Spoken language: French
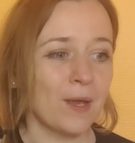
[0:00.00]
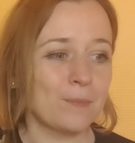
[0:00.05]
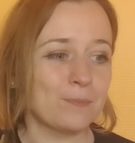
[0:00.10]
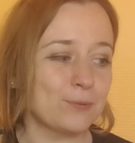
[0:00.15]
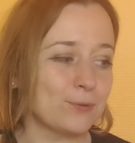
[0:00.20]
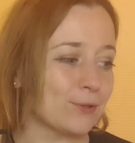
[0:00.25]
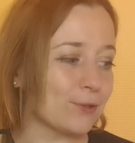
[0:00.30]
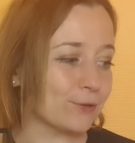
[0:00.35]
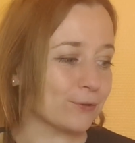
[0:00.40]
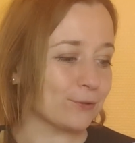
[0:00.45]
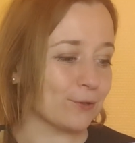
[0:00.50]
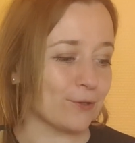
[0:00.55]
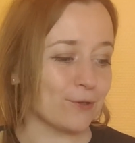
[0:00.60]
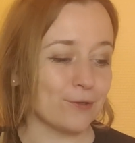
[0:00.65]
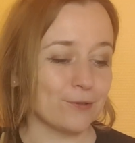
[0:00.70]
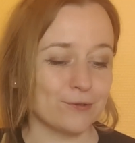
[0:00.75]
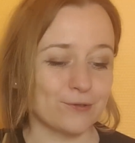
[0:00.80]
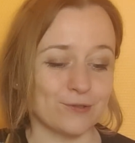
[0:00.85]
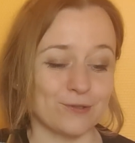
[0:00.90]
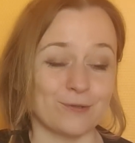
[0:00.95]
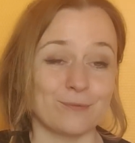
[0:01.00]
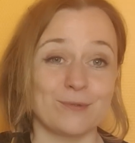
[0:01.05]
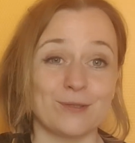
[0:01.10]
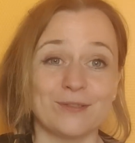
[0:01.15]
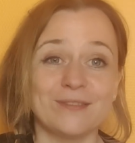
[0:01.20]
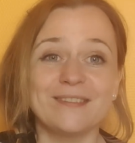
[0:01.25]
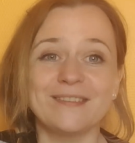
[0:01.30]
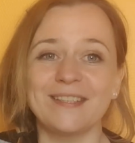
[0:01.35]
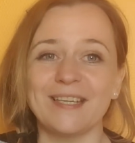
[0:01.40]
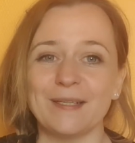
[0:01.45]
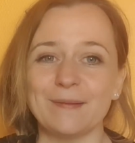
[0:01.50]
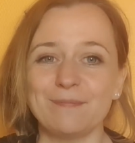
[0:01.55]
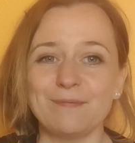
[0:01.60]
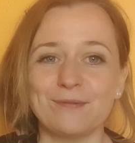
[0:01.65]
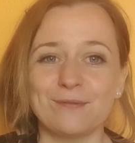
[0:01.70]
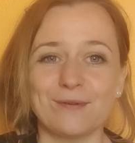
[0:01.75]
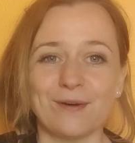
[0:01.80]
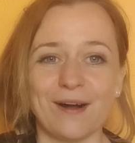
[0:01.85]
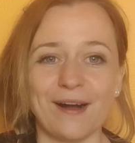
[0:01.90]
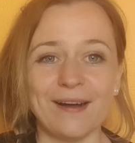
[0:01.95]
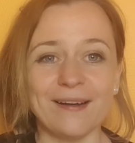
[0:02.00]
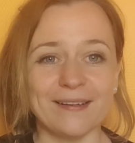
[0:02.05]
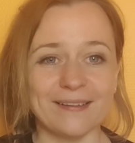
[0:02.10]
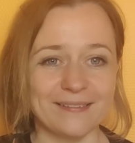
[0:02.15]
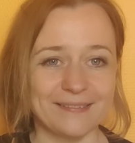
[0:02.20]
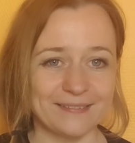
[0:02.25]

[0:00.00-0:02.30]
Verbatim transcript: pour que je me déploie